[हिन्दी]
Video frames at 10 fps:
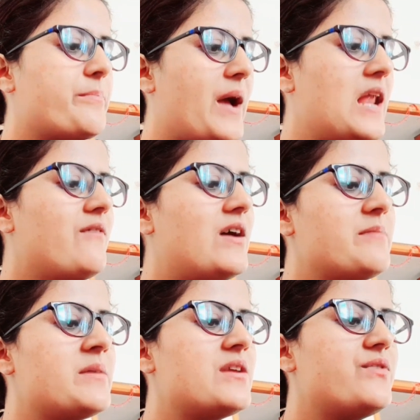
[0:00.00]
पहले वाली
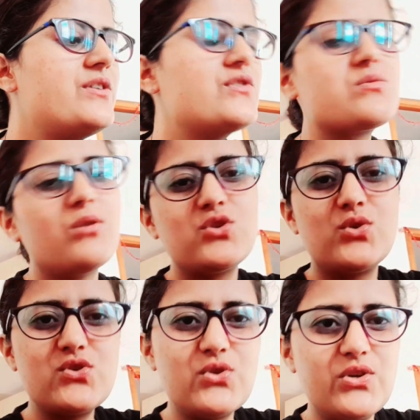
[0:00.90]
मेरी वीडियोस बहुत
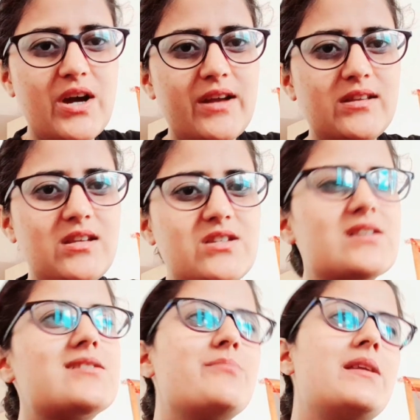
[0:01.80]
छोटी छोटी आ रही थी
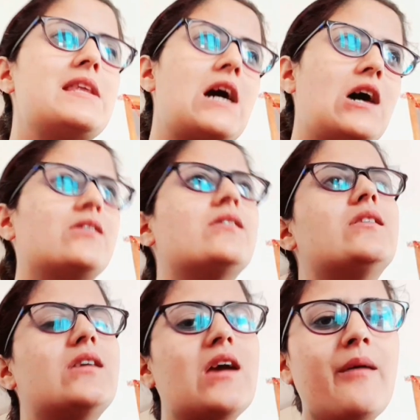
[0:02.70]
जस्ट मैं दिखाती
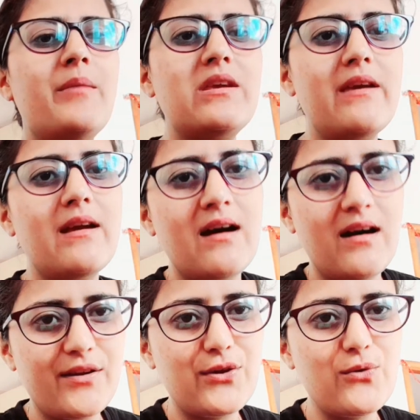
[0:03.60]
थी कि हाँ मैं ये
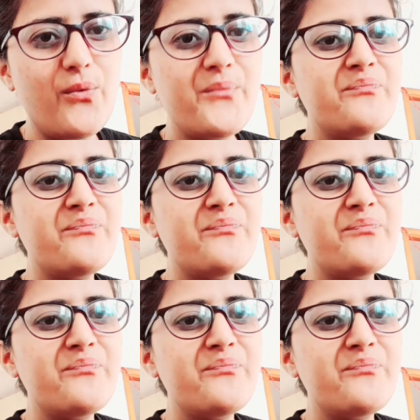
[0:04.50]
खा रही हूँ